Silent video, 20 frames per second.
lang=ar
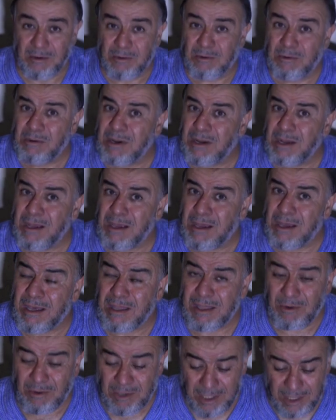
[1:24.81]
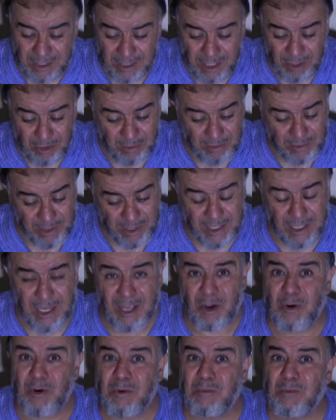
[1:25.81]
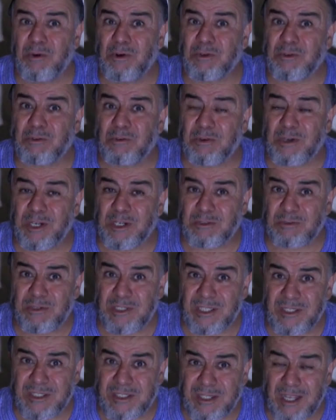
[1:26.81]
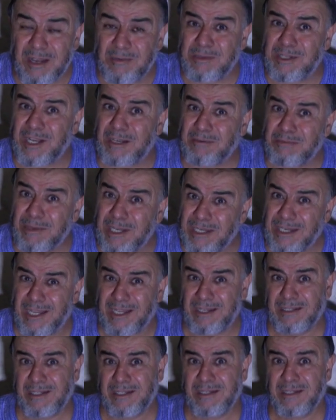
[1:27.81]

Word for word: كل هذا والعياذ بالله أمور تخرج الإنسان من الملة